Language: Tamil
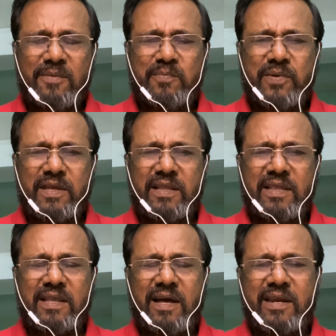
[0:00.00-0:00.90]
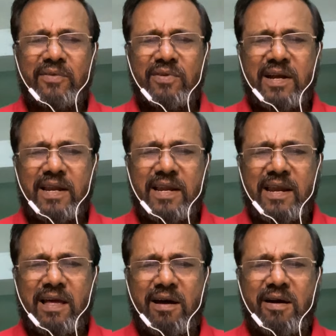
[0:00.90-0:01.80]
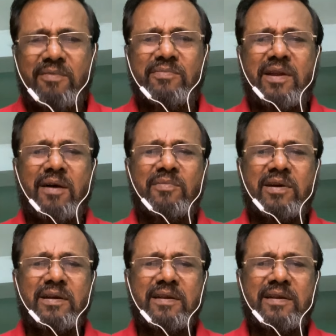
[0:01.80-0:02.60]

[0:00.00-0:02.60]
அப்போ இந்த அறிவுகளெல்லாம் நாம்